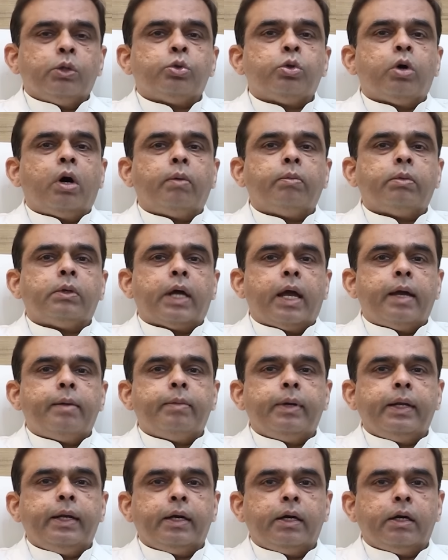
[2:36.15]
तो हम
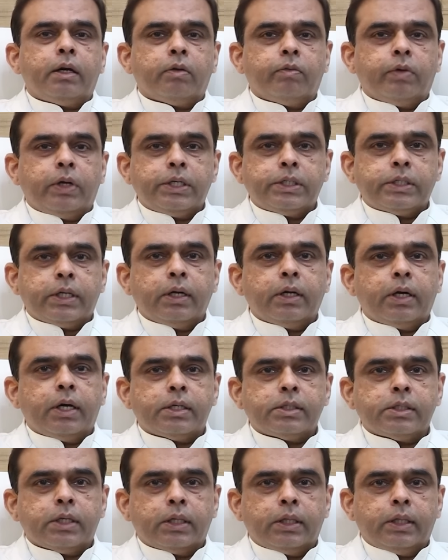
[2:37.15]
टाइमली इंटरवेंशन
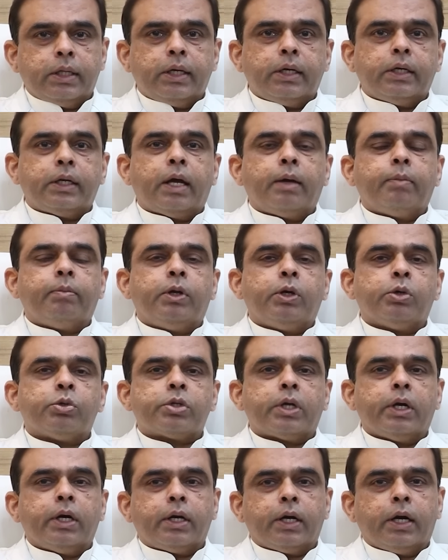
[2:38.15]
कर सकते हैं टाइमली
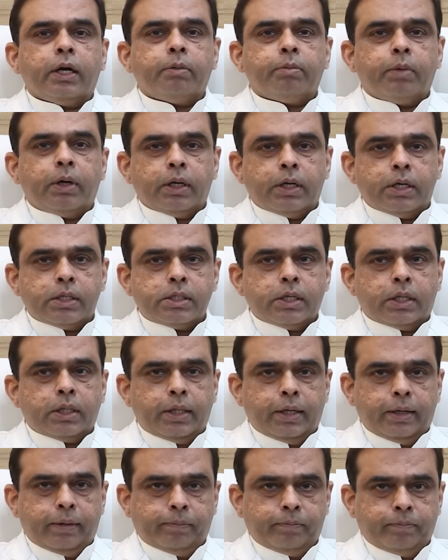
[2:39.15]
उसकी ट्रीटमेंट कर
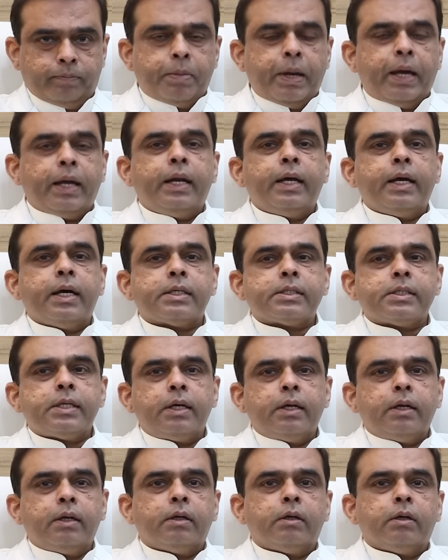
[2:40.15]
सकते हैं पहले
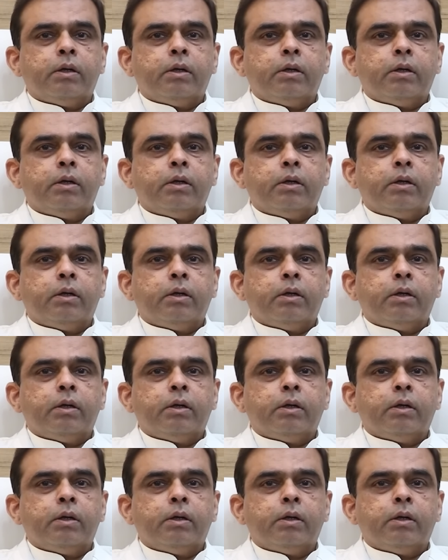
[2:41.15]
अक्सर